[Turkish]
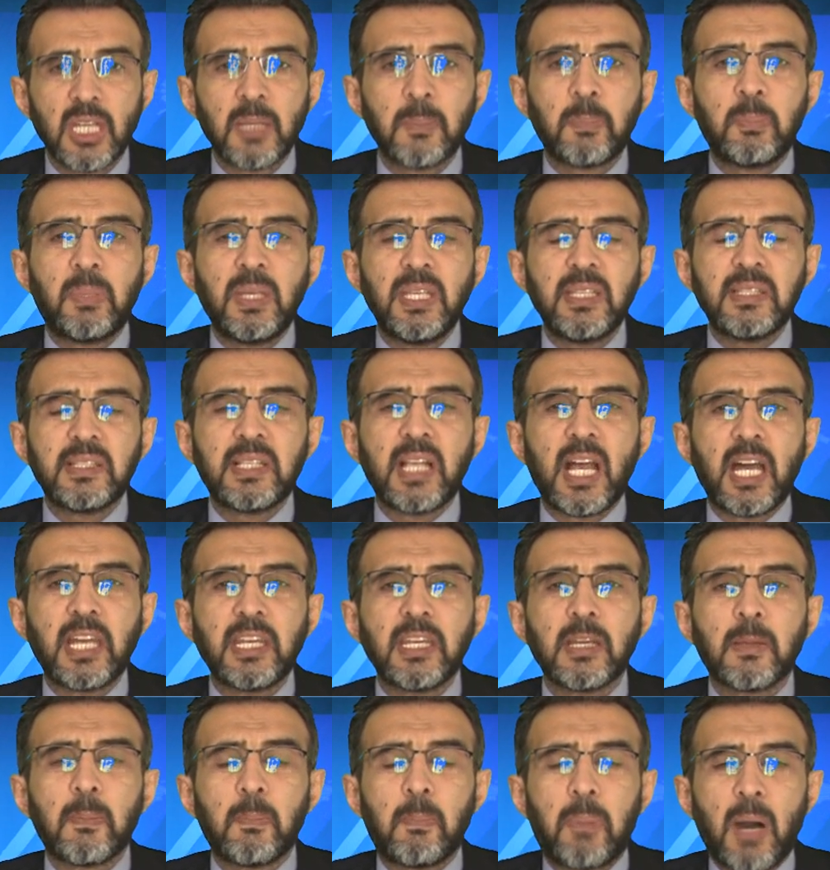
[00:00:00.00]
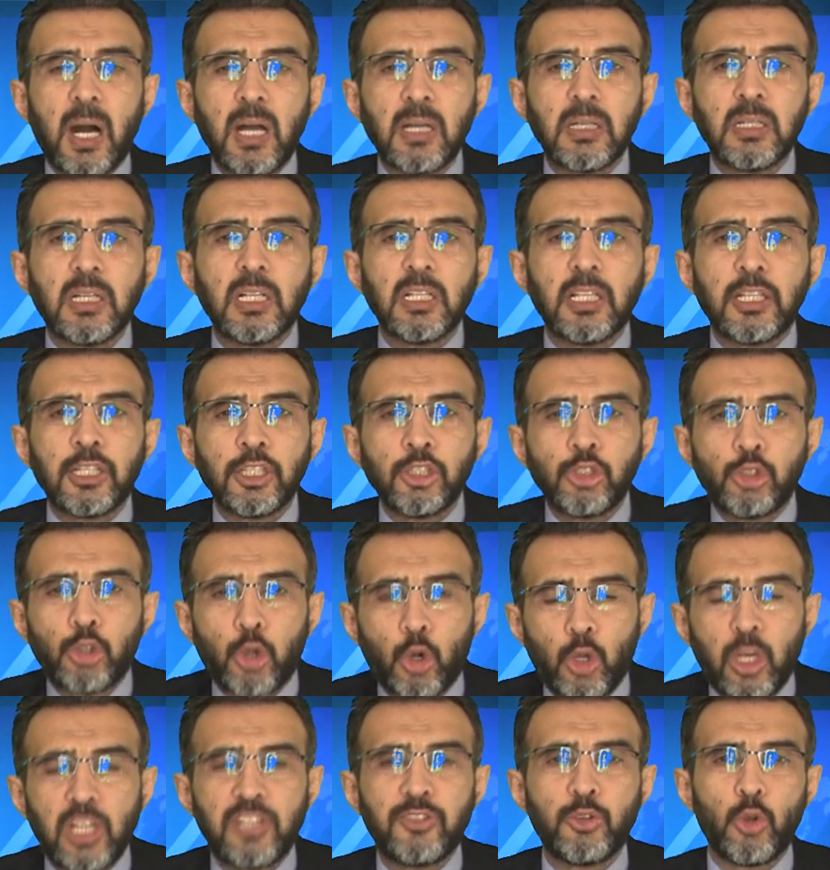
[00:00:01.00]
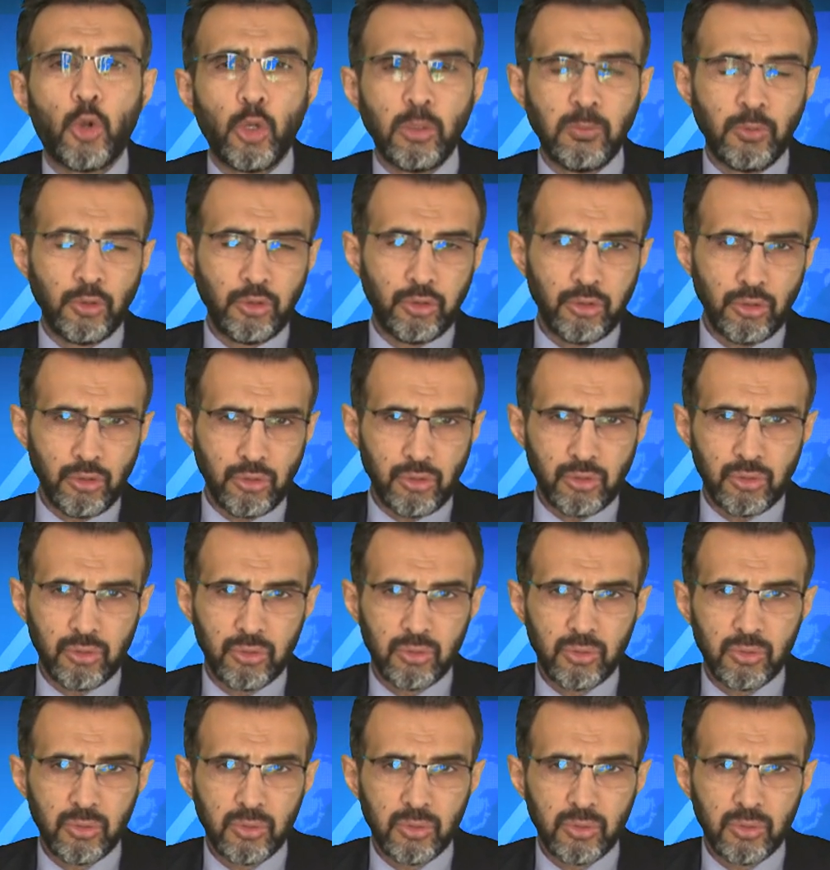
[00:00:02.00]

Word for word: Bizler bankaların kölesi olmuşuz.